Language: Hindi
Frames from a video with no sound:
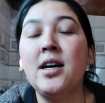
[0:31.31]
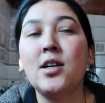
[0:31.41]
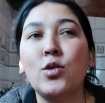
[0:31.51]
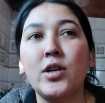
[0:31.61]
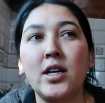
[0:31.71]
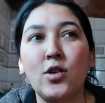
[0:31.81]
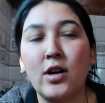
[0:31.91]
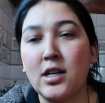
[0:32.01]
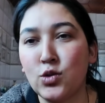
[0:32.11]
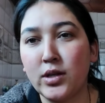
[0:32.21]
तो ये
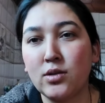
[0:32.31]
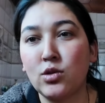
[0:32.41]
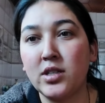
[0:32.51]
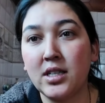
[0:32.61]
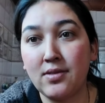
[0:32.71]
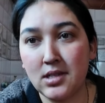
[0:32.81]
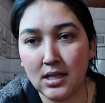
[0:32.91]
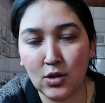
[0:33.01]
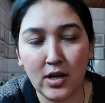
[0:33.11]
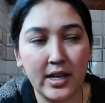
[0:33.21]
त्यौहार जो है कोठी देवी जी का
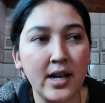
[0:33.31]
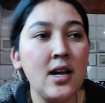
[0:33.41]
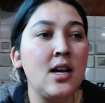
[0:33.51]
त्यौहार है